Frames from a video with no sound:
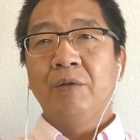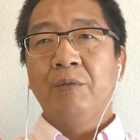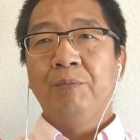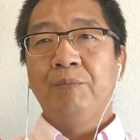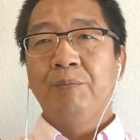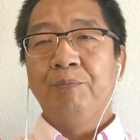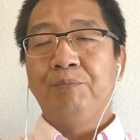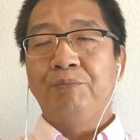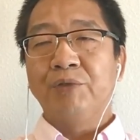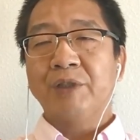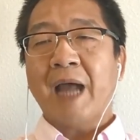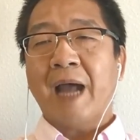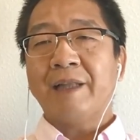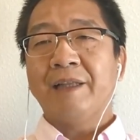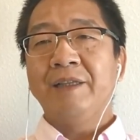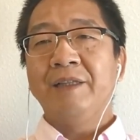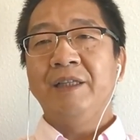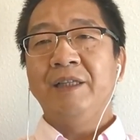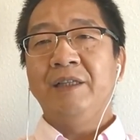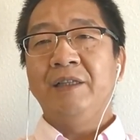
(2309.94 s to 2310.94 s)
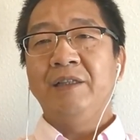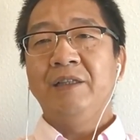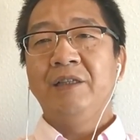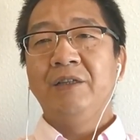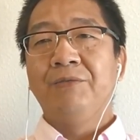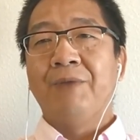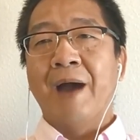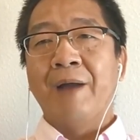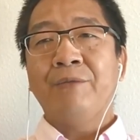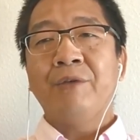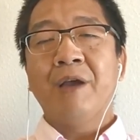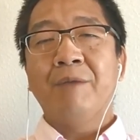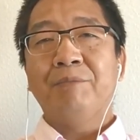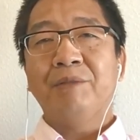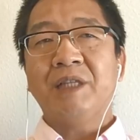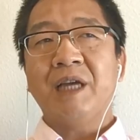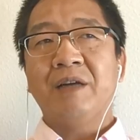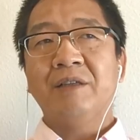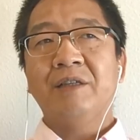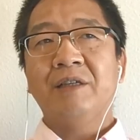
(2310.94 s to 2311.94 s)
不大的领地完全不
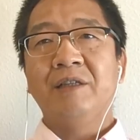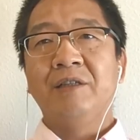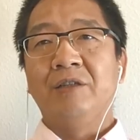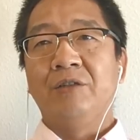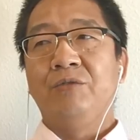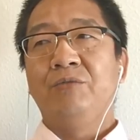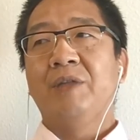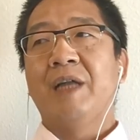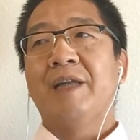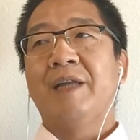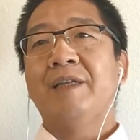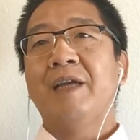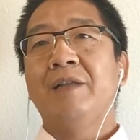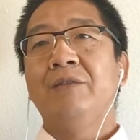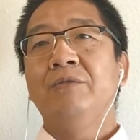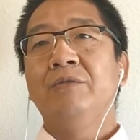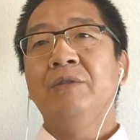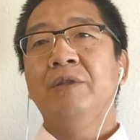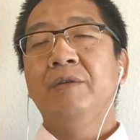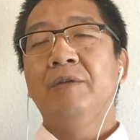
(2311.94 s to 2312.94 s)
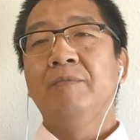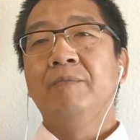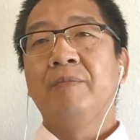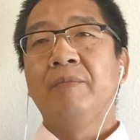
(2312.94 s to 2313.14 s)
相称的巨大战斗力。